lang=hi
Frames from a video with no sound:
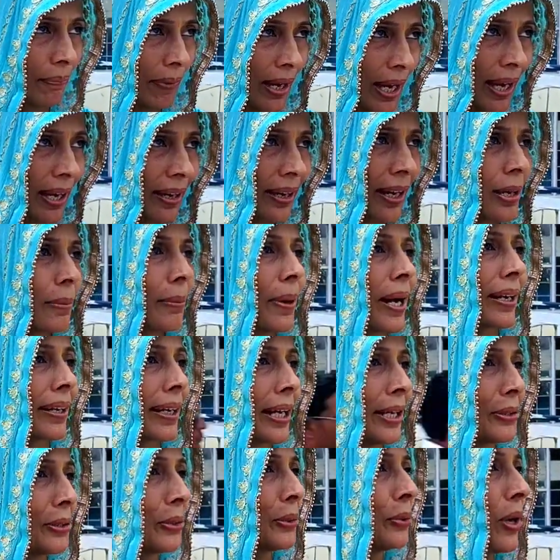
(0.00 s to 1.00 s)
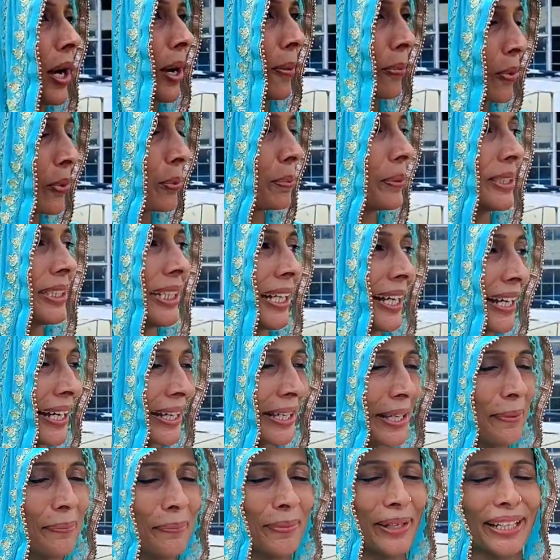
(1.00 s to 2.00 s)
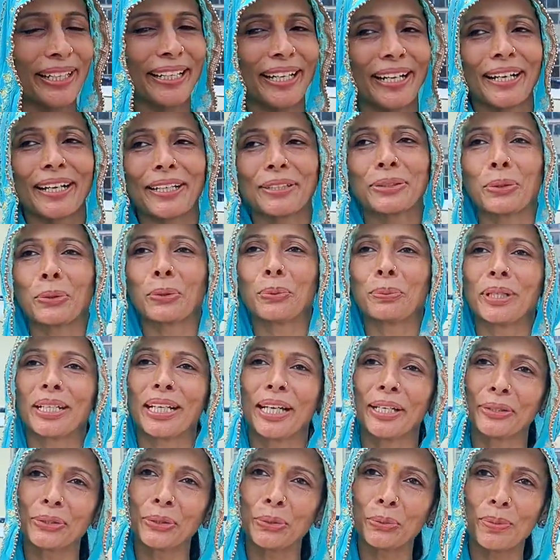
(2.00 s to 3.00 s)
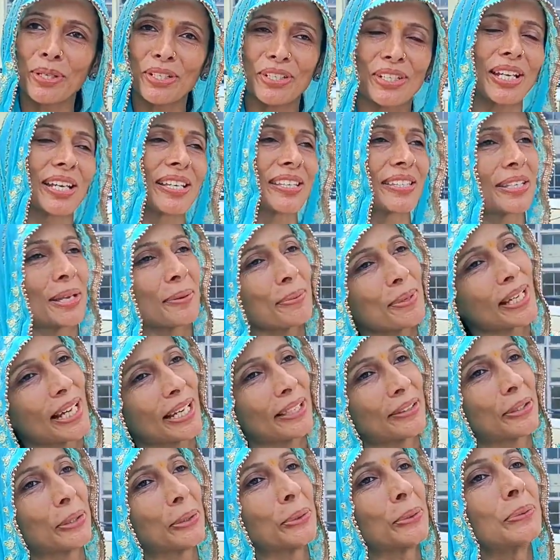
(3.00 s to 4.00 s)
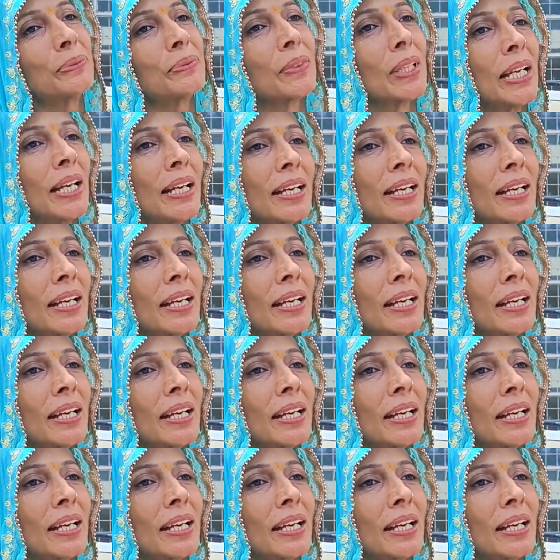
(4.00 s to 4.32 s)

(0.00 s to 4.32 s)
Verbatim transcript: मैं कई बार कहती हूँ आपको पता है कि मीडिया के थ्रू भी कहती हूँ मैं स्टेज से भी कहती हूँ